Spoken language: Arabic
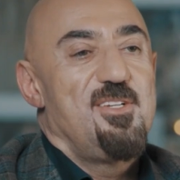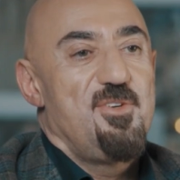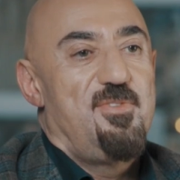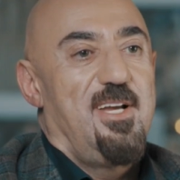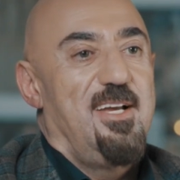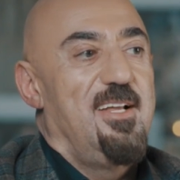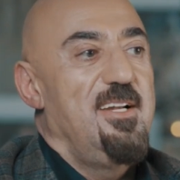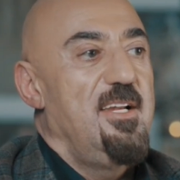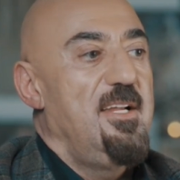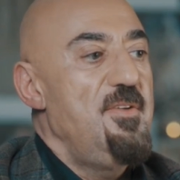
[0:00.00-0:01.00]
شوفي
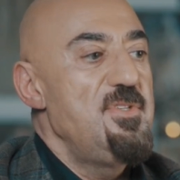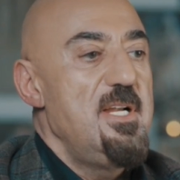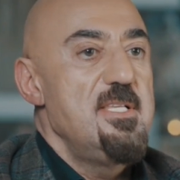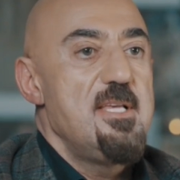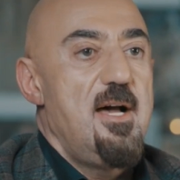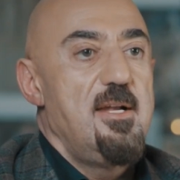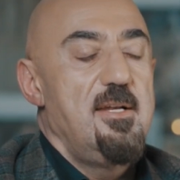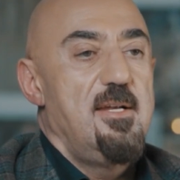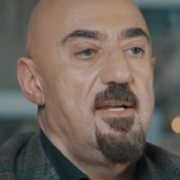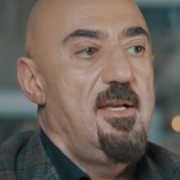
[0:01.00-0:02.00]
نفس
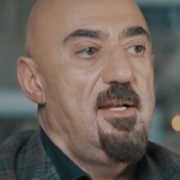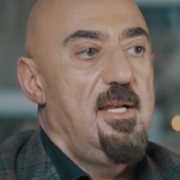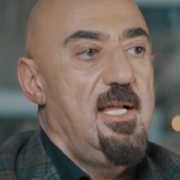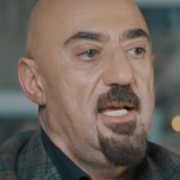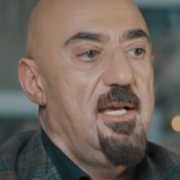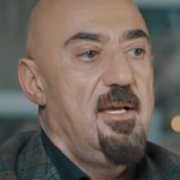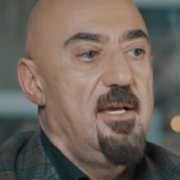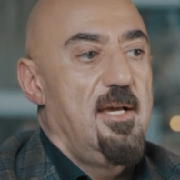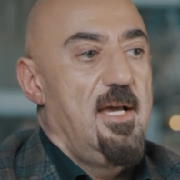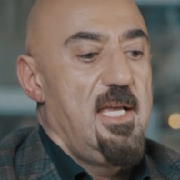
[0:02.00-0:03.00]
الانسان اللي
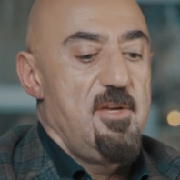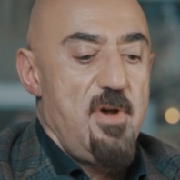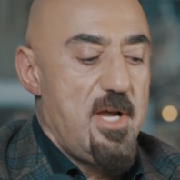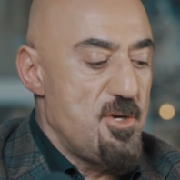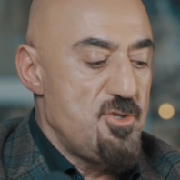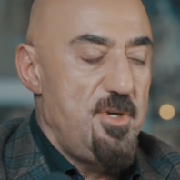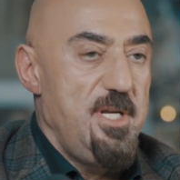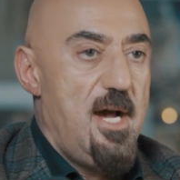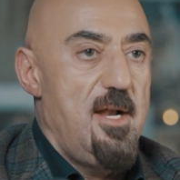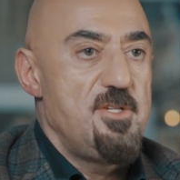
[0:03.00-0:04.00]
يفكر شلون
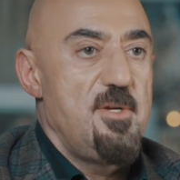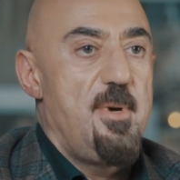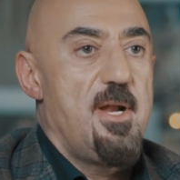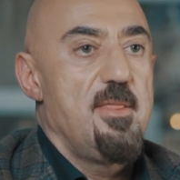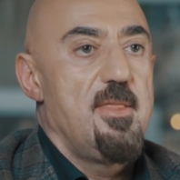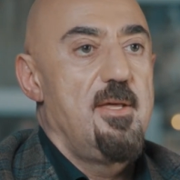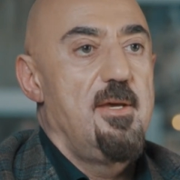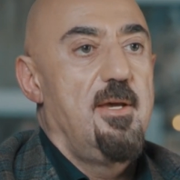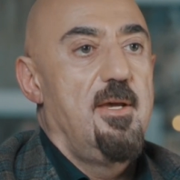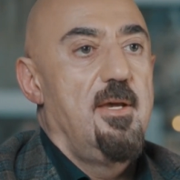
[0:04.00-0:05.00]
يعالج المرض
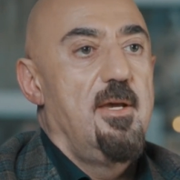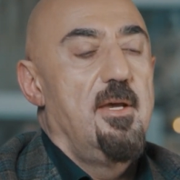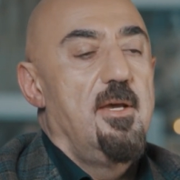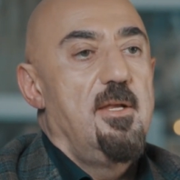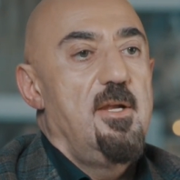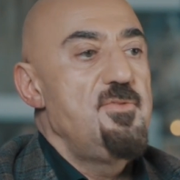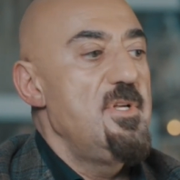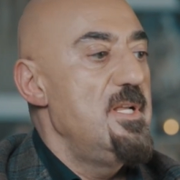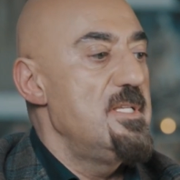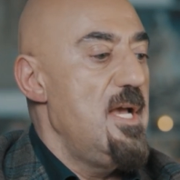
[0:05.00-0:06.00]
نفس
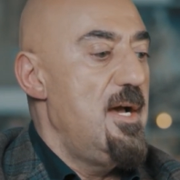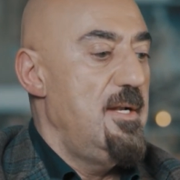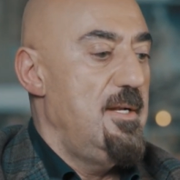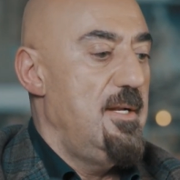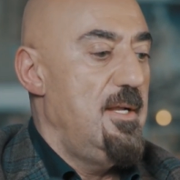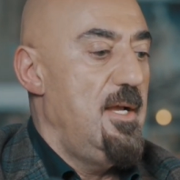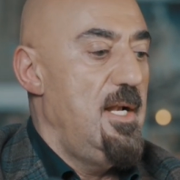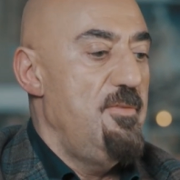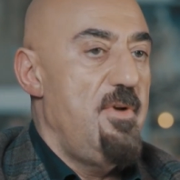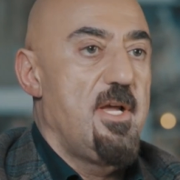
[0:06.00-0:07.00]
الانسان
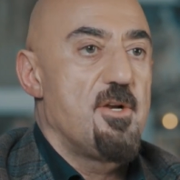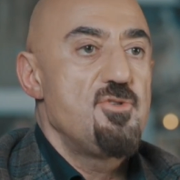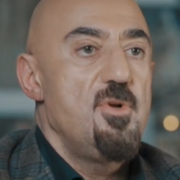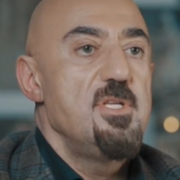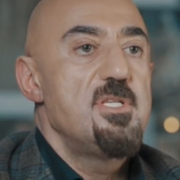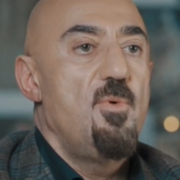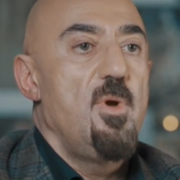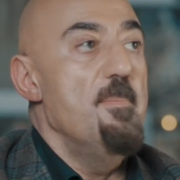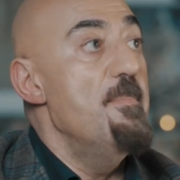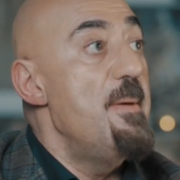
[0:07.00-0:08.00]
اللي يفكر شلون
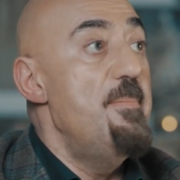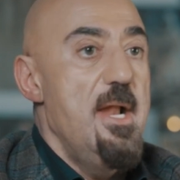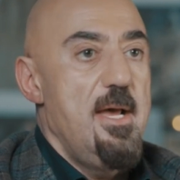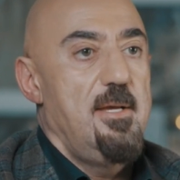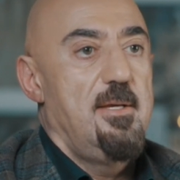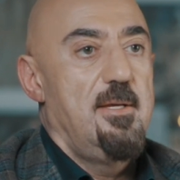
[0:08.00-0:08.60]
يسوي مبنى